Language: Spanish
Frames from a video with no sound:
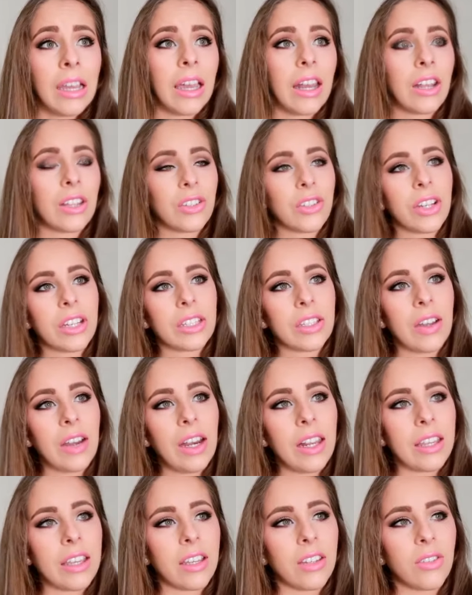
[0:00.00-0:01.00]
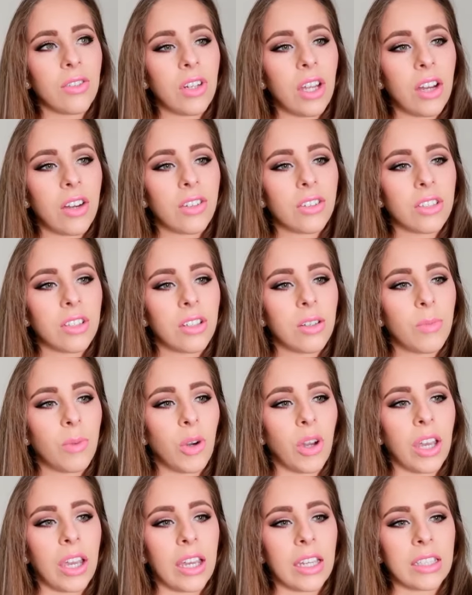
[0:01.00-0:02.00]
El otro día estaba leyendo unas cosas
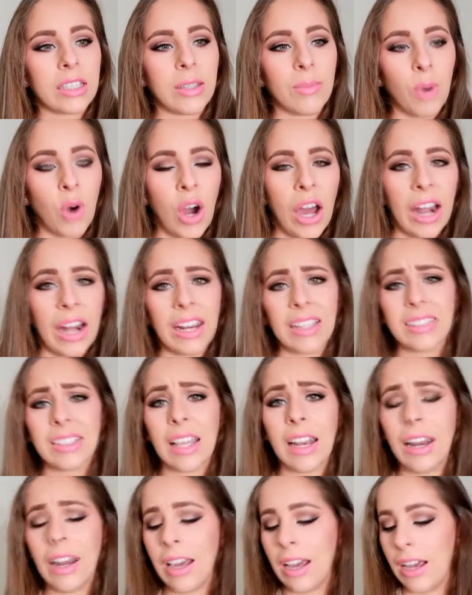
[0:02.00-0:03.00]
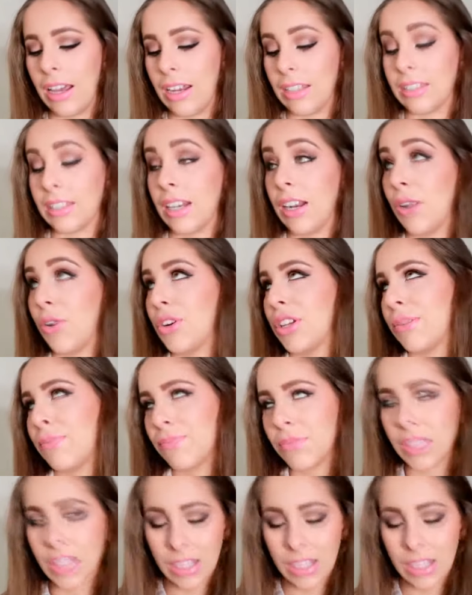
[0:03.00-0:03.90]
como que, que si mojar la, la zanahoria